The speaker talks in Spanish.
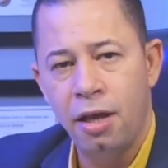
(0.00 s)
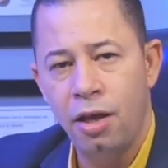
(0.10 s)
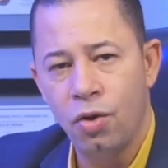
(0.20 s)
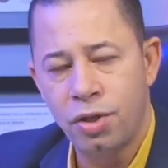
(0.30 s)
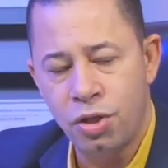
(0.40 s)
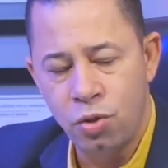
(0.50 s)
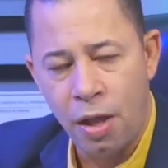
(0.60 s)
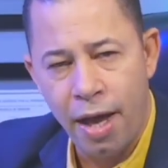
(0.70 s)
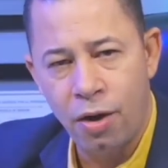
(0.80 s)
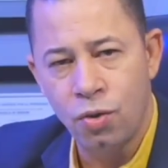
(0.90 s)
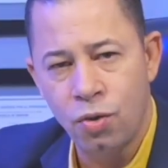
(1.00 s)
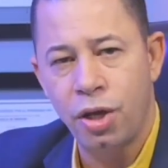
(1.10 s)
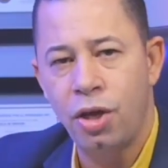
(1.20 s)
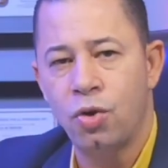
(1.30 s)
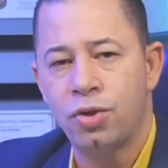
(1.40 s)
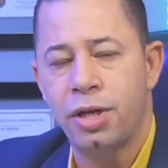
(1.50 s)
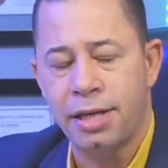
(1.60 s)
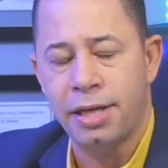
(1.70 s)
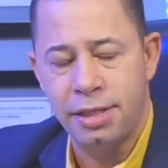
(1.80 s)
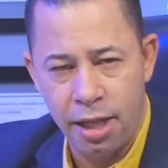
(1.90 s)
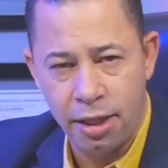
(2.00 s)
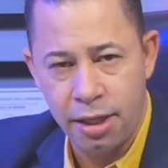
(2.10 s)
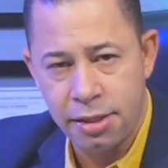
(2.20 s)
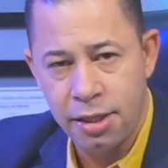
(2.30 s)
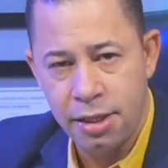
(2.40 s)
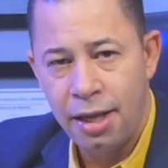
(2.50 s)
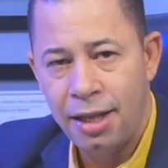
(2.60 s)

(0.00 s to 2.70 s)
hijos de ciudadanos, hijos de residentes